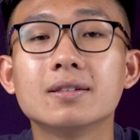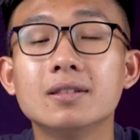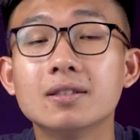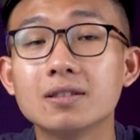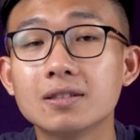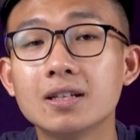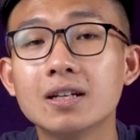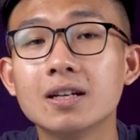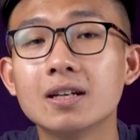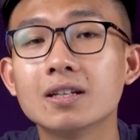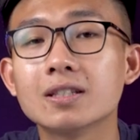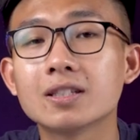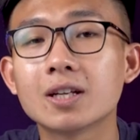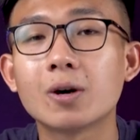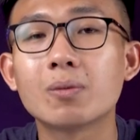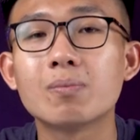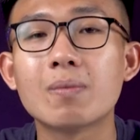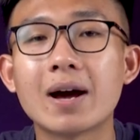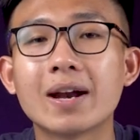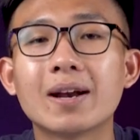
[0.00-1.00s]
những gì
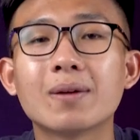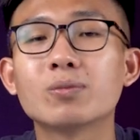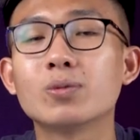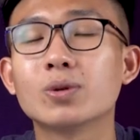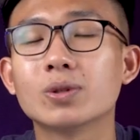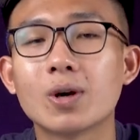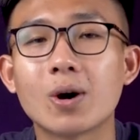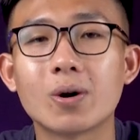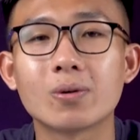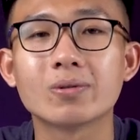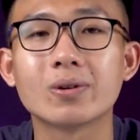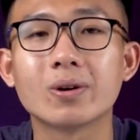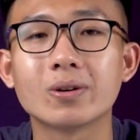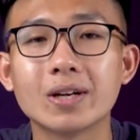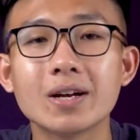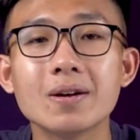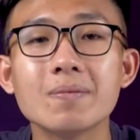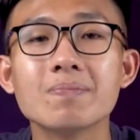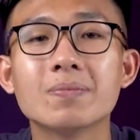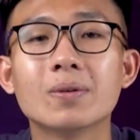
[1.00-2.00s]
sau 3 năm tuổi thọ của nó
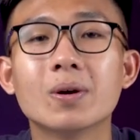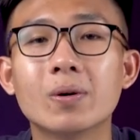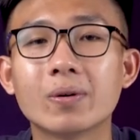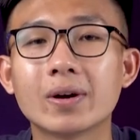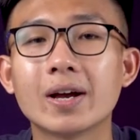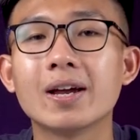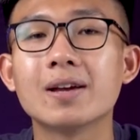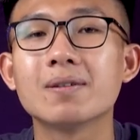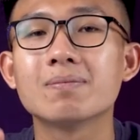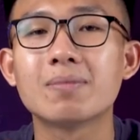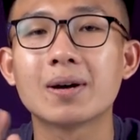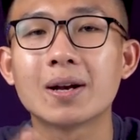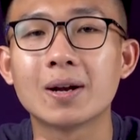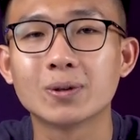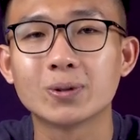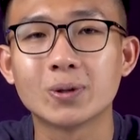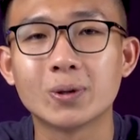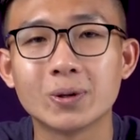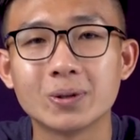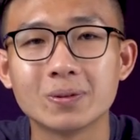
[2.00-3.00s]
nhé. Ok, bắt
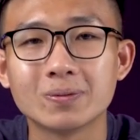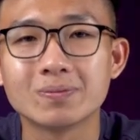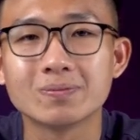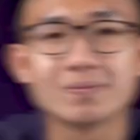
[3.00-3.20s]
đầu thôi.